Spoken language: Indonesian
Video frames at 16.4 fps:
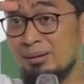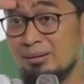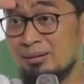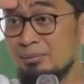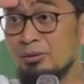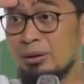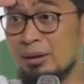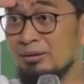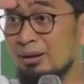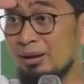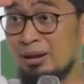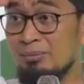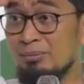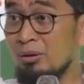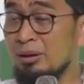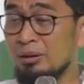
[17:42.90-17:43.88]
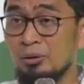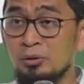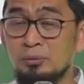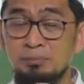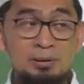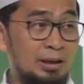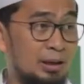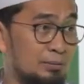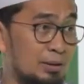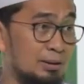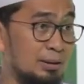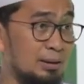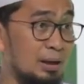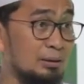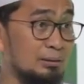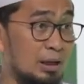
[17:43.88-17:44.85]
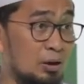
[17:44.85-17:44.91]
Semua. Sekarang mau ditutup
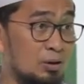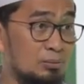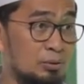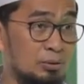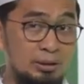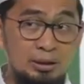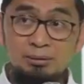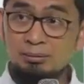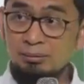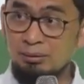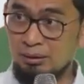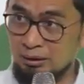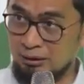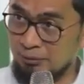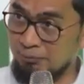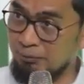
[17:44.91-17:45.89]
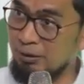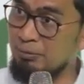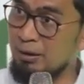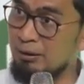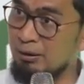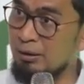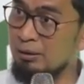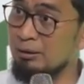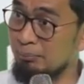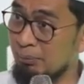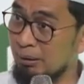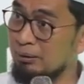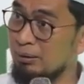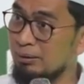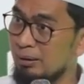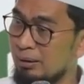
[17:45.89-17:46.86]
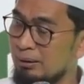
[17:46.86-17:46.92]
bagaimana? Yang tahu mungkin kita pribadi, teman
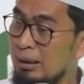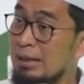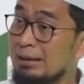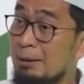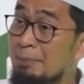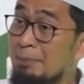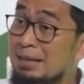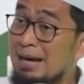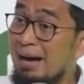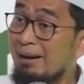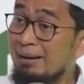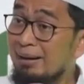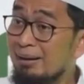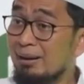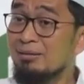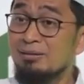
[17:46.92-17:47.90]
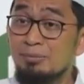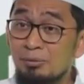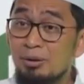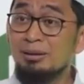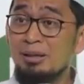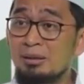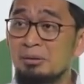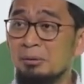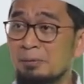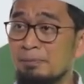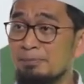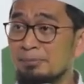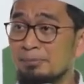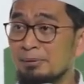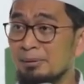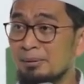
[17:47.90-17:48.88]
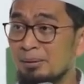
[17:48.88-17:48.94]
dekat. Tapi di akhirat semua tahu.
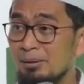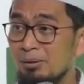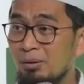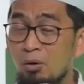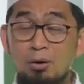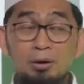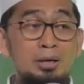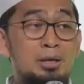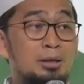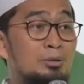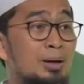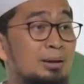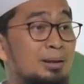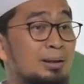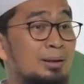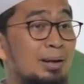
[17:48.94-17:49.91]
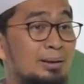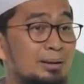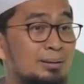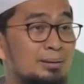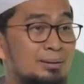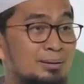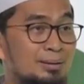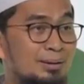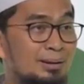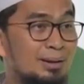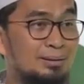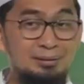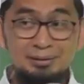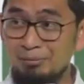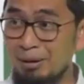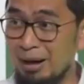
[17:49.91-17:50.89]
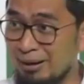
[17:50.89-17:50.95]
Oh gitu Adi Hidayat.
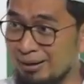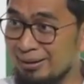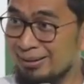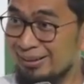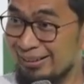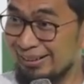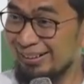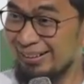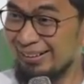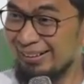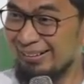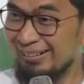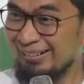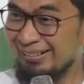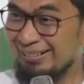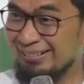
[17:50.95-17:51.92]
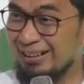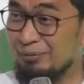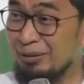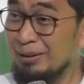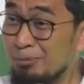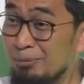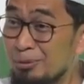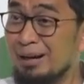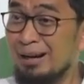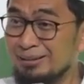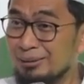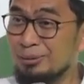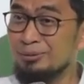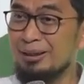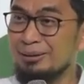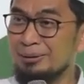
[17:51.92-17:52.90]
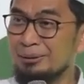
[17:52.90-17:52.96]
Kelihatannya baik. Tapi dibuka
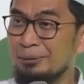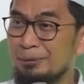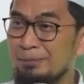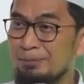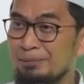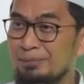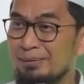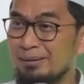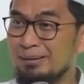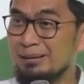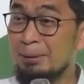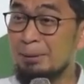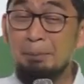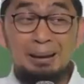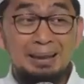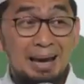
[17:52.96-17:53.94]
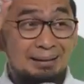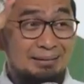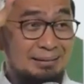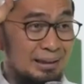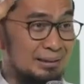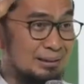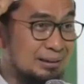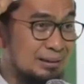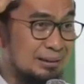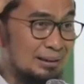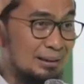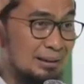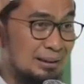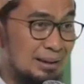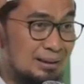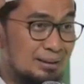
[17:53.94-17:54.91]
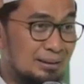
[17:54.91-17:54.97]
satu-satu. Diperlihatkan.
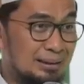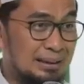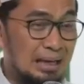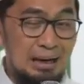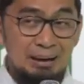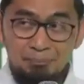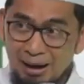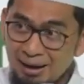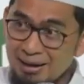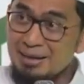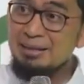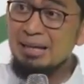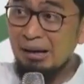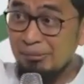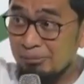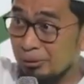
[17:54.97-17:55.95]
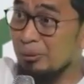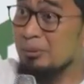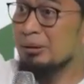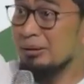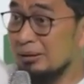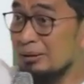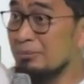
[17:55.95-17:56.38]
Ya, yang baik, yang buruk